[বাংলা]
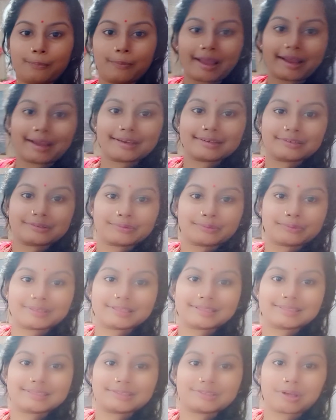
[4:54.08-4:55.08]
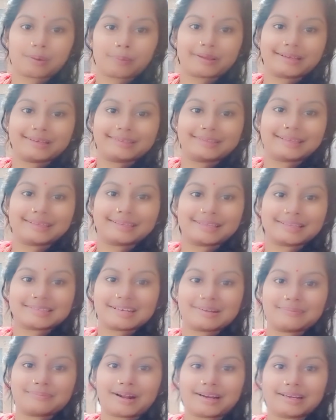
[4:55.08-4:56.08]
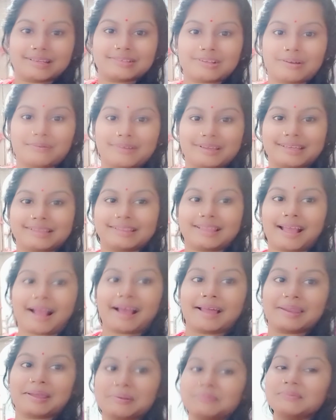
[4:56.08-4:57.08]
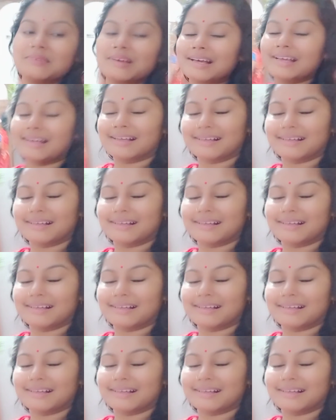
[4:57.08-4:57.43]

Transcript: সব প্যাকেটে রয়েছে সবাইকে দেখিয়ে আসলাম বাড়ির সবাইকে দেখালাম